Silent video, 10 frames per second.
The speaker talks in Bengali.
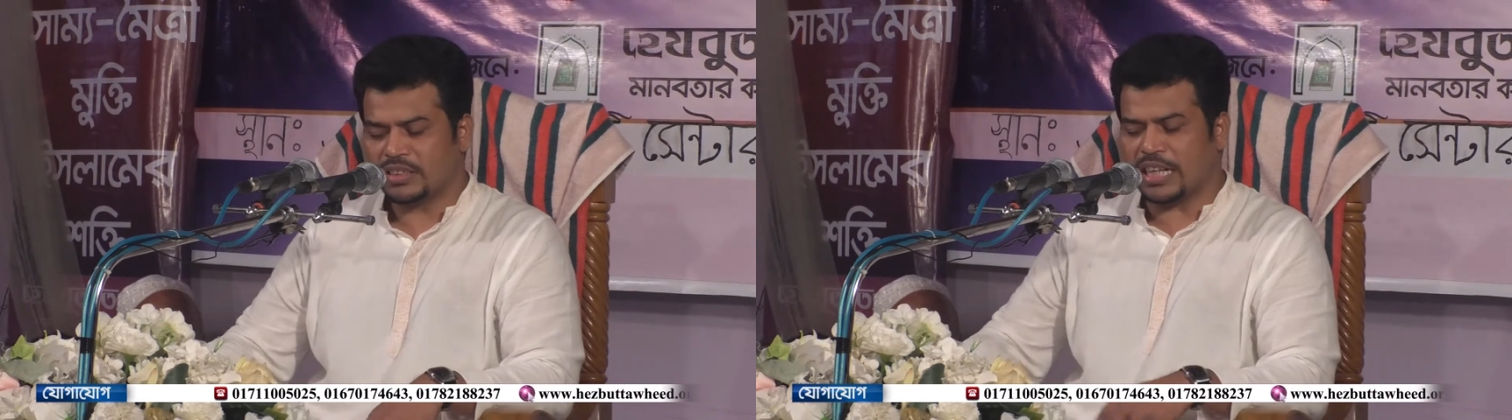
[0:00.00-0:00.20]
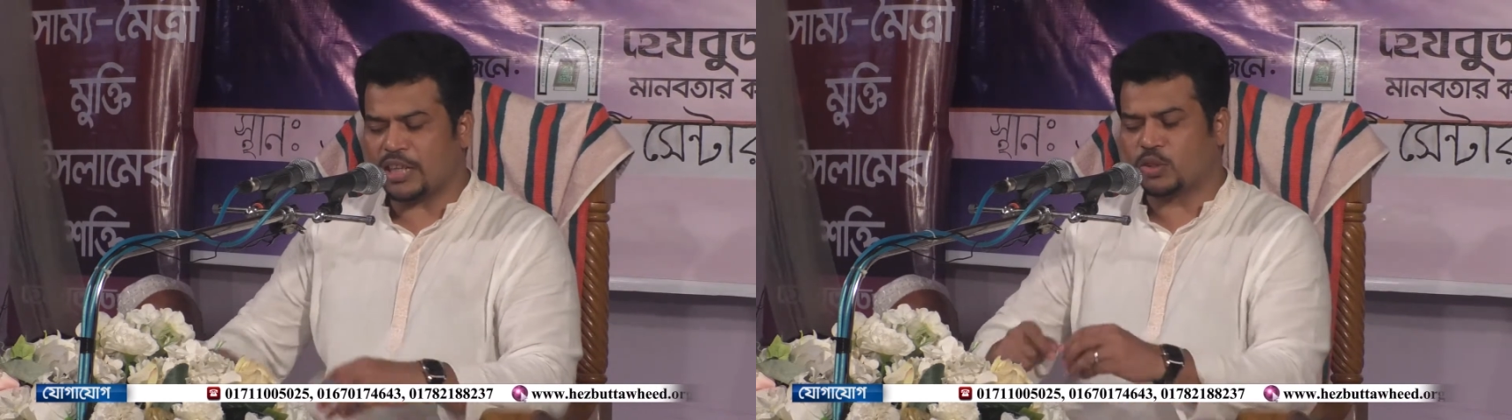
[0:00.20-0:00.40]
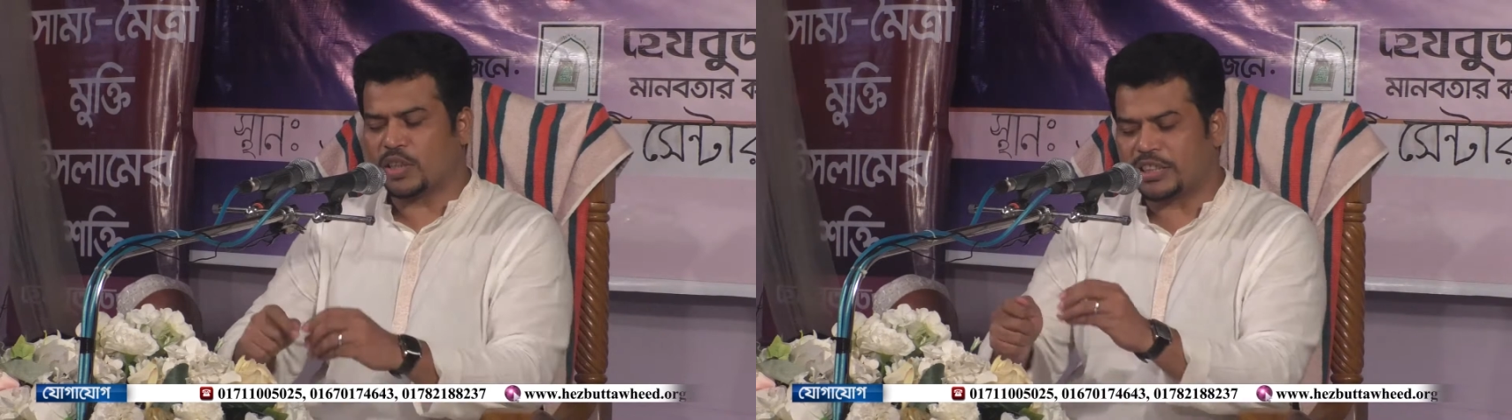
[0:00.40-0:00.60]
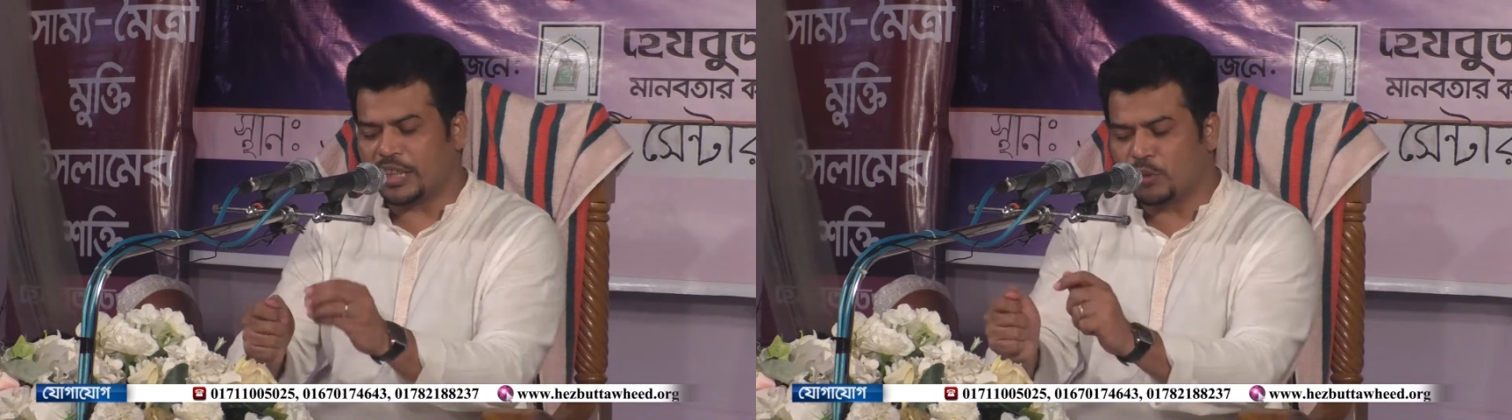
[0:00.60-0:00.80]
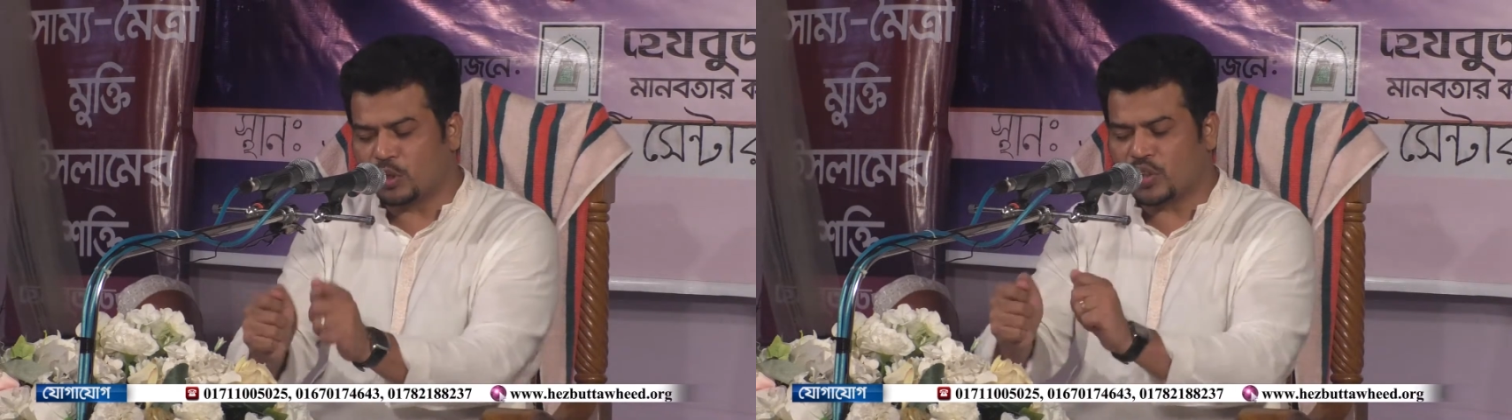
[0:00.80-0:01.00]
তার
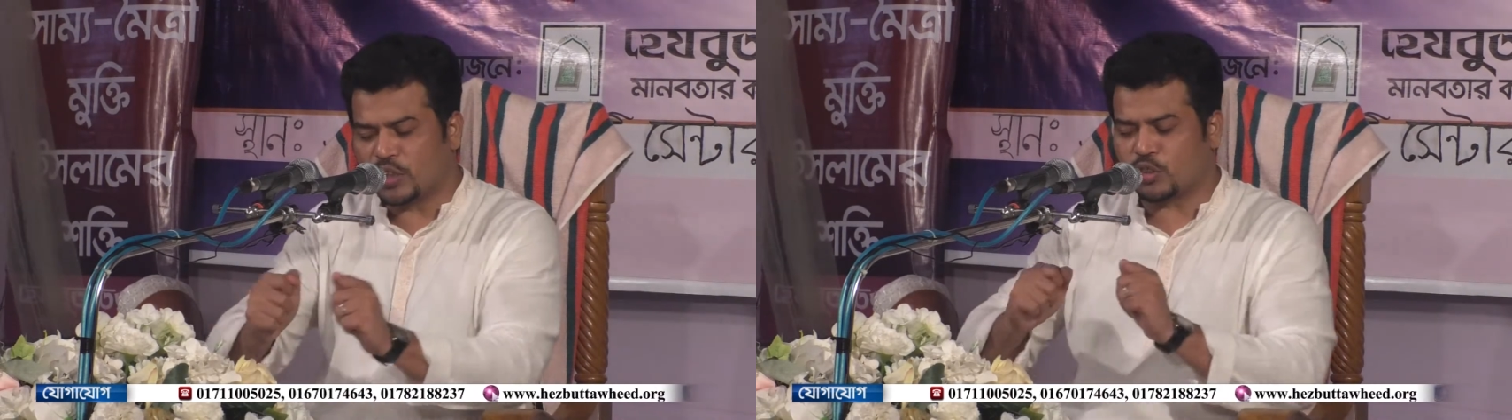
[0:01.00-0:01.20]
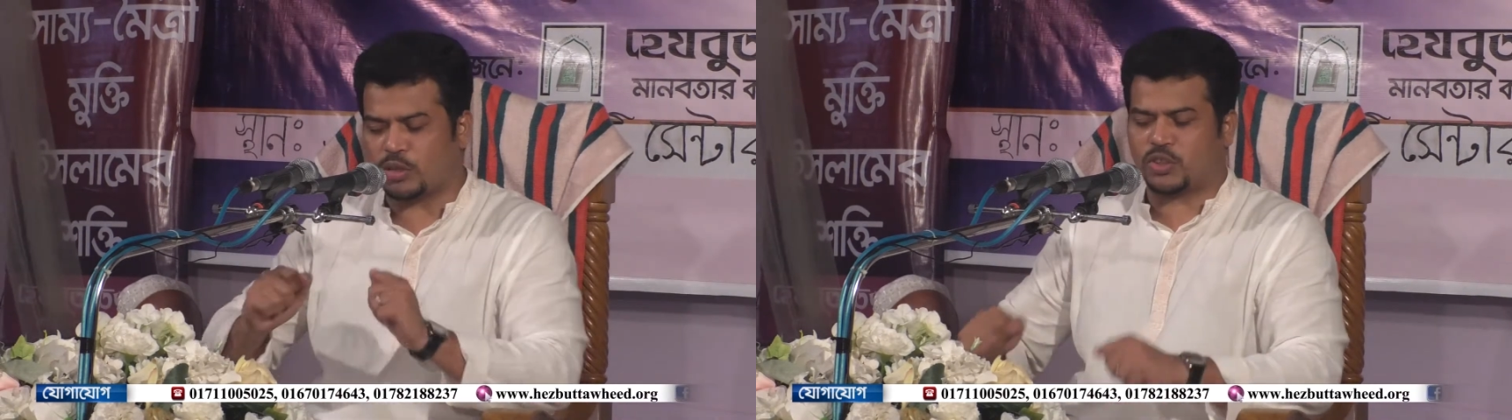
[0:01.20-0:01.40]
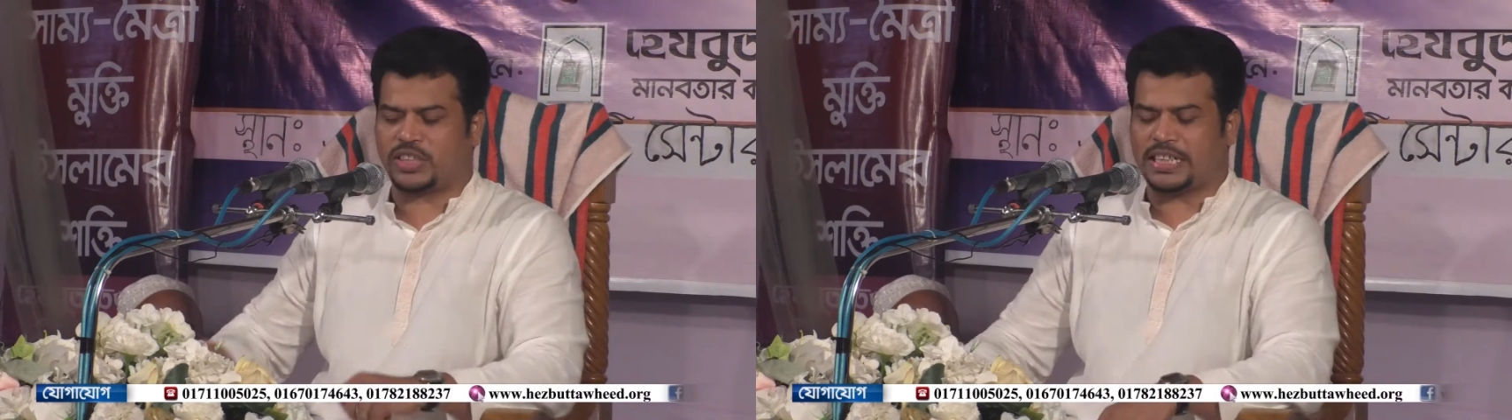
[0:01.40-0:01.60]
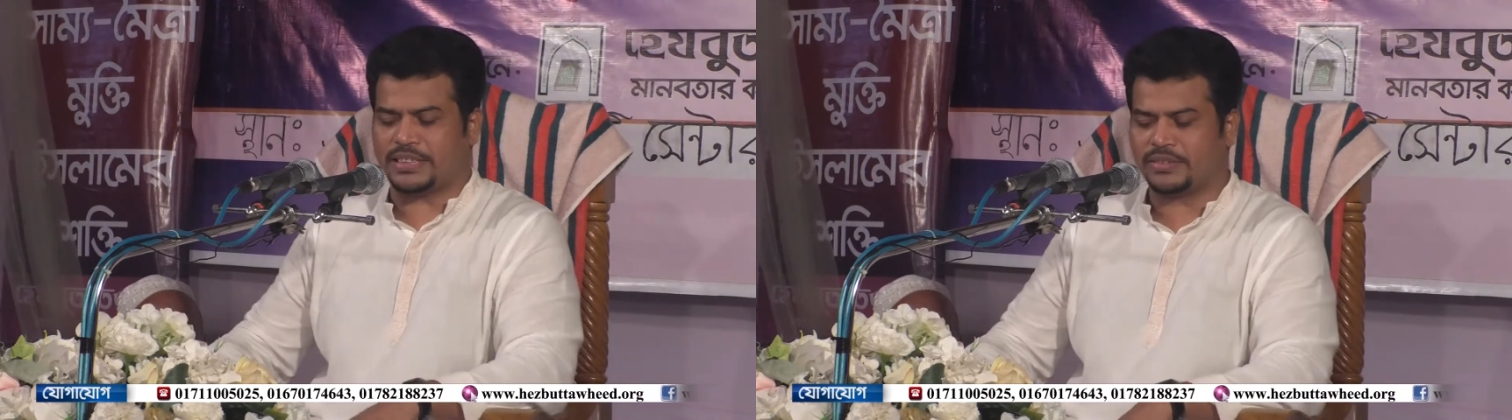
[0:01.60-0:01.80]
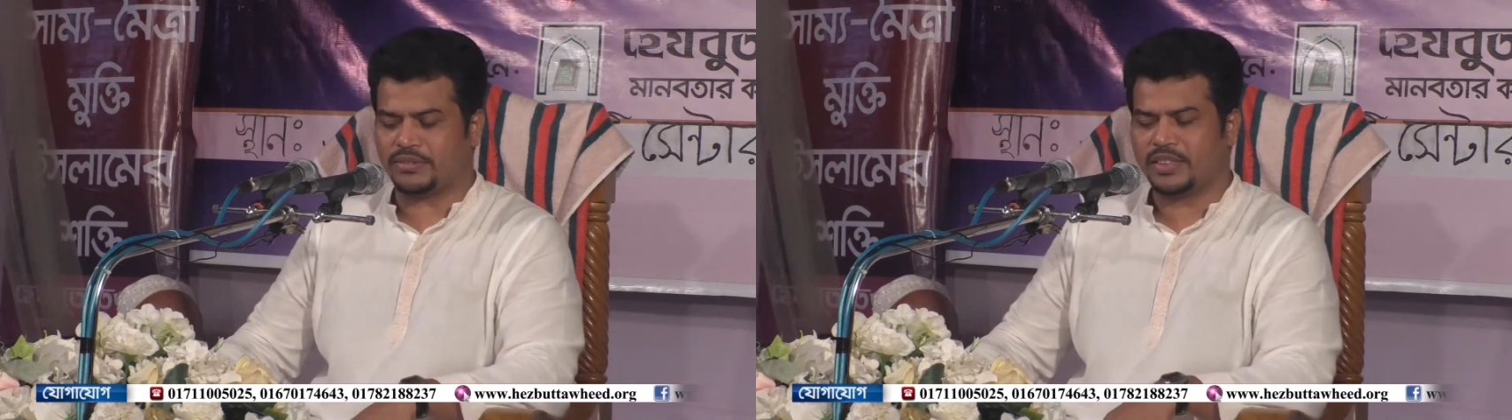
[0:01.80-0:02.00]
চরিত্রের মধ্যেও কিছু সমস্যা
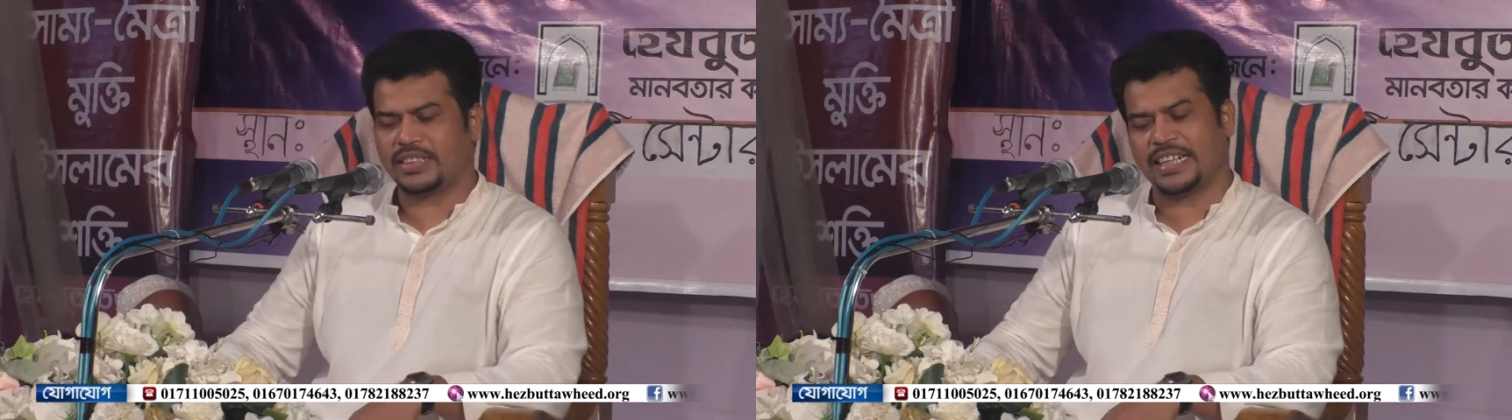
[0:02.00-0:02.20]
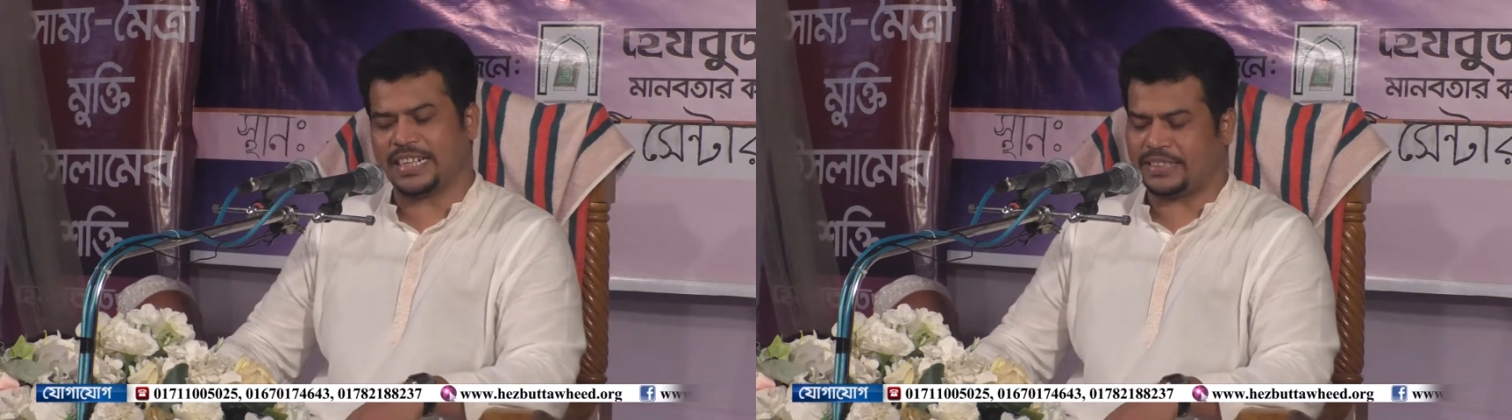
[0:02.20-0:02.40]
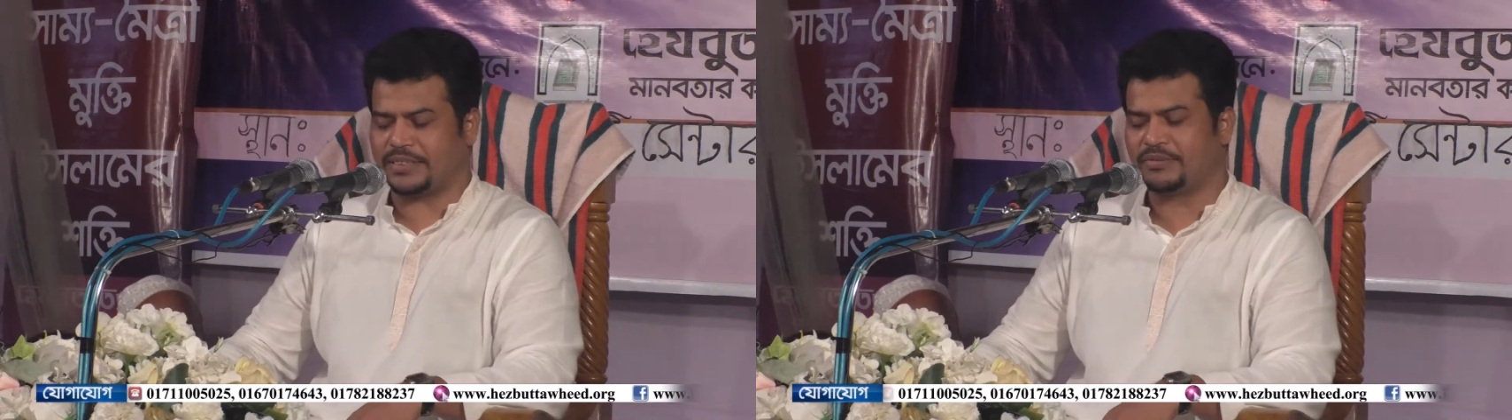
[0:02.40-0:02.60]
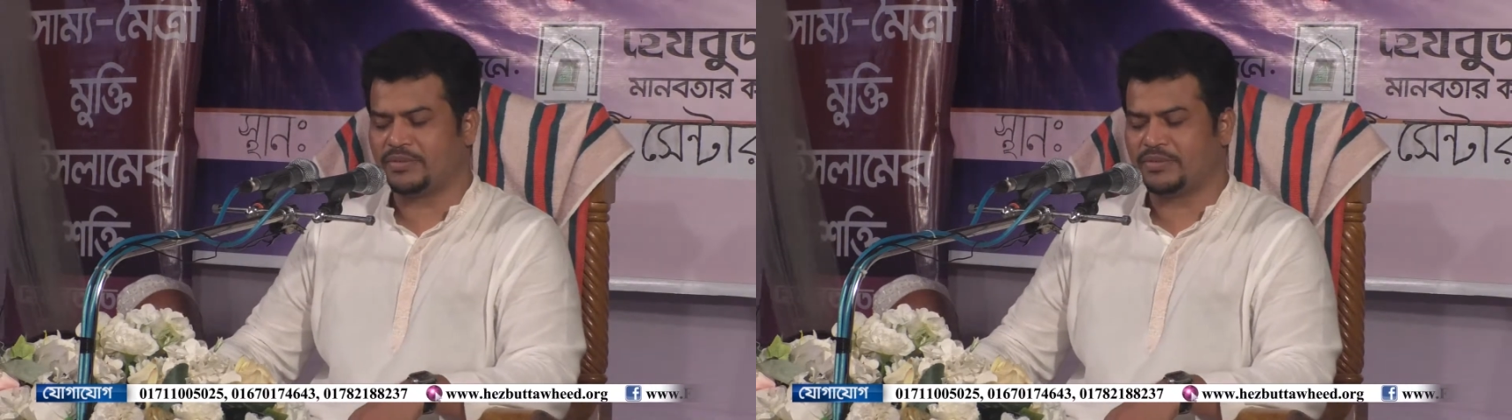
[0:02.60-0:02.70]
আছে ঠিক আছে